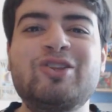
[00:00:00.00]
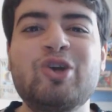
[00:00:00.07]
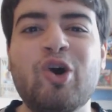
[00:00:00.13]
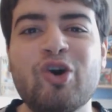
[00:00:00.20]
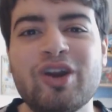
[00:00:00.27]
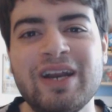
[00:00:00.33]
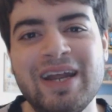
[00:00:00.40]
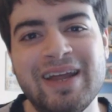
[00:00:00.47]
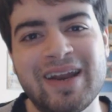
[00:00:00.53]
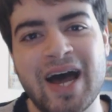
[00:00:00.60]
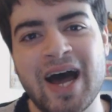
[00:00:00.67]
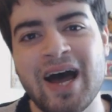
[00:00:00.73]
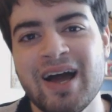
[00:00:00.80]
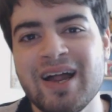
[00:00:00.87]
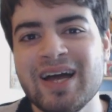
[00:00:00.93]

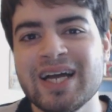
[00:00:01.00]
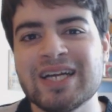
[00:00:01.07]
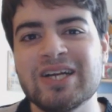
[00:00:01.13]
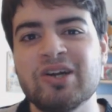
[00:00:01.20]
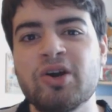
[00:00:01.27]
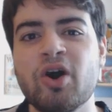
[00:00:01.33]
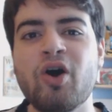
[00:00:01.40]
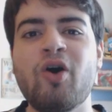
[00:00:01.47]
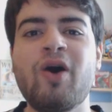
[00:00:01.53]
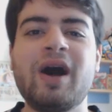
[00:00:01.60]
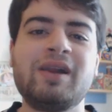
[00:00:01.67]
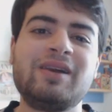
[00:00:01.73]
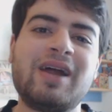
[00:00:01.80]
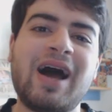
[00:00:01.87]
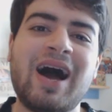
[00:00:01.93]
tornerà
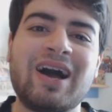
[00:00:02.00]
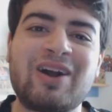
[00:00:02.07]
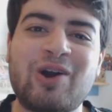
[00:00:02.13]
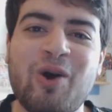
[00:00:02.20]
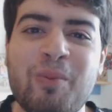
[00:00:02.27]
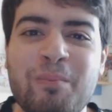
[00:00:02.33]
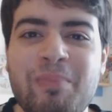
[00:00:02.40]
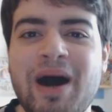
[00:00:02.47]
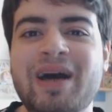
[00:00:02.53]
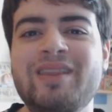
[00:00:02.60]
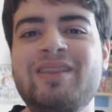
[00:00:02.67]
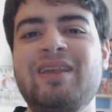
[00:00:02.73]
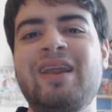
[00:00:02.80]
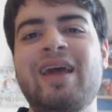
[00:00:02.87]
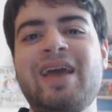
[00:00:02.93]
Gohan a
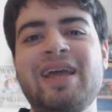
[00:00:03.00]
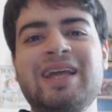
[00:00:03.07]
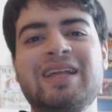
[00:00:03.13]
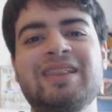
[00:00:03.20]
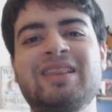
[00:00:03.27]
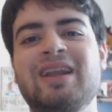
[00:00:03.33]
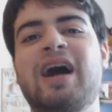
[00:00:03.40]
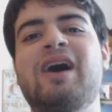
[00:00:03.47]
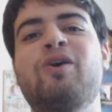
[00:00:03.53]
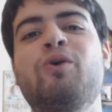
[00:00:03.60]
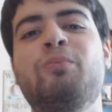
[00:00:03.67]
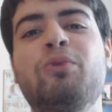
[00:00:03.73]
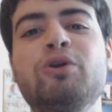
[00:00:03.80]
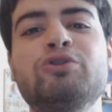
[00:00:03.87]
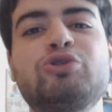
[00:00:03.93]
combattere in
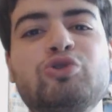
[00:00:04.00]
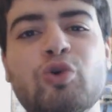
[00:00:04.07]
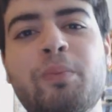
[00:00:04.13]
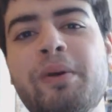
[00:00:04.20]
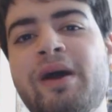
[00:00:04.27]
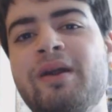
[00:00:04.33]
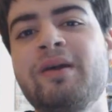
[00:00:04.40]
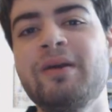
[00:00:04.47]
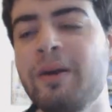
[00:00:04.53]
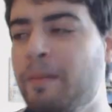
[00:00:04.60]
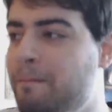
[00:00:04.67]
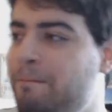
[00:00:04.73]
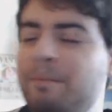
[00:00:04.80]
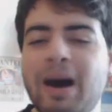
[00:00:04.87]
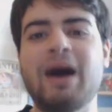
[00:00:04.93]
Dragon Ball Super.
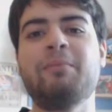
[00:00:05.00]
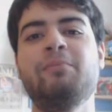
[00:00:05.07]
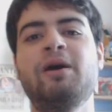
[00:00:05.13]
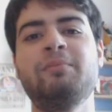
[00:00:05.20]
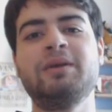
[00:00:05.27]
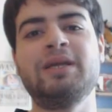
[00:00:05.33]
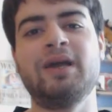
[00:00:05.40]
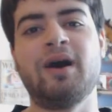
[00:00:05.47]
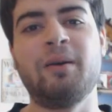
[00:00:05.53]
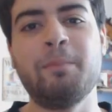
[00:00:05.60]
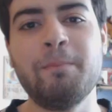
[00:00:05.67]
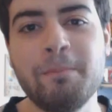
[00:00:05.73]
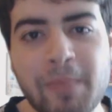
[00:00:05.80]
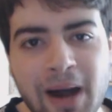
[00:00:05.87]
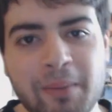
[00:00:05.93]
Mamma mia,
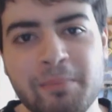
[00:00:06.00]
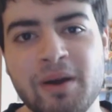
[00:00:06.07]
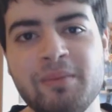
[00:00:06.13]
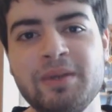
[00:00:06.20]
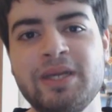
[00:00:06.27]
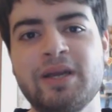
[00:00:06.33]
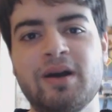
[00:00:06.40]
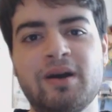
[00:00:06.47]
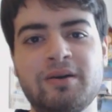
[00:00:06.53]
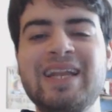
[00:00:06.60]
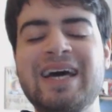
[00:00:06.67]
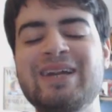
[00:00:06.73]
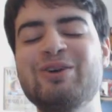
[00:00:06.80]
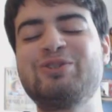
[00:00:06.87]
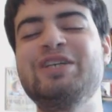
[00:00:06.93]
mamma mia
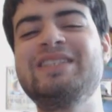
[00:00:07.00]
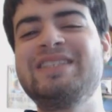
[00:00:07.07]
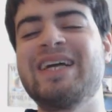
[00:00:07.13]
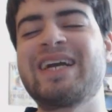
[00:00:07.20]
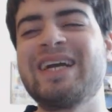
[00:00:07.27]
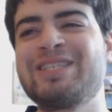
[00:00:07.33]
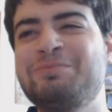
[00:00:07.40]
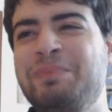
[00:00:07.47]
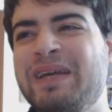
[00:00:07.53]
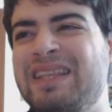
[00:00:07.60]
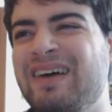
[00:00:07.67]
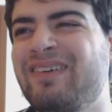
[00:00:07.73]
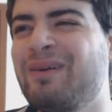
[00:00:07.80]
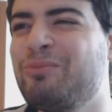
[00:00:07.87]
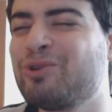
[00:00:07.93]
La notizia che
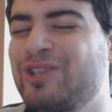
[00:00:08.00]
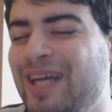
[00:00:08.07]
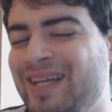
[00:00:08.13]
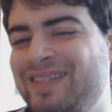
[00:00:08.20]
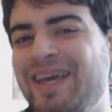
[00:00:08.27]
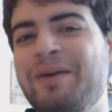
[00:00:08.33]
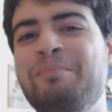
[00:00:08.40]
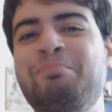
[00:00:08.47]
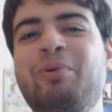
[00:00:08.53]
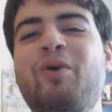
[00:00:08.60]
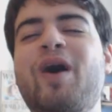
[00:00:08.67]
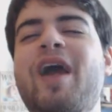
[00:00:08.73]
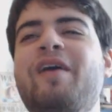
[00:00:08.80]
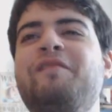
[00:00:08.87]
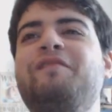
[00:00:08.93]
aspettavamo da
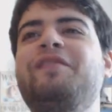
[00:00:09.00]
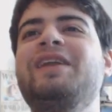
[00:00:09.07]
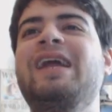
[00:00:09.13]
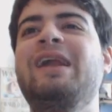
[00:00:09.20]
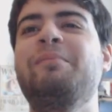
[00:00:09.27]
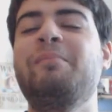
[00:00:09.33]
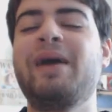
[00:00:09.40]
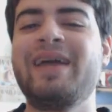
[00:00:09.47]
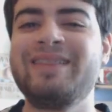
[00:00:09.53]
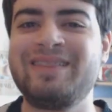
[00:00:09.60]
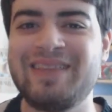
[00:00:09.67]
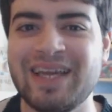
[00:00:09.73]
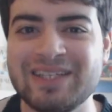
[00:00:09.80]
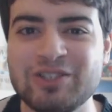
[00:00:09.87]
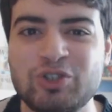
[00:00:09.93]
tempo è
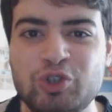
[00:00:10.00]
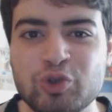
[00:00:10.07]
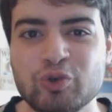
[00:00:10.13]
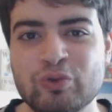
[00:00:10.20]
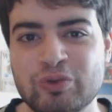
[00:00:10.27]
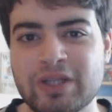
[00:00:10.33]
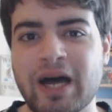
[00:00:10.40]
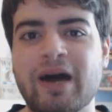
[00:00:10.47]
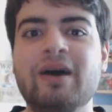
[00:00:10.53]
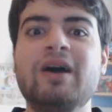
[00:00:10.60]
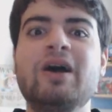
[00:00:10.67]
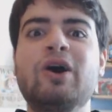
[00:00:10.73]
finalmente giunta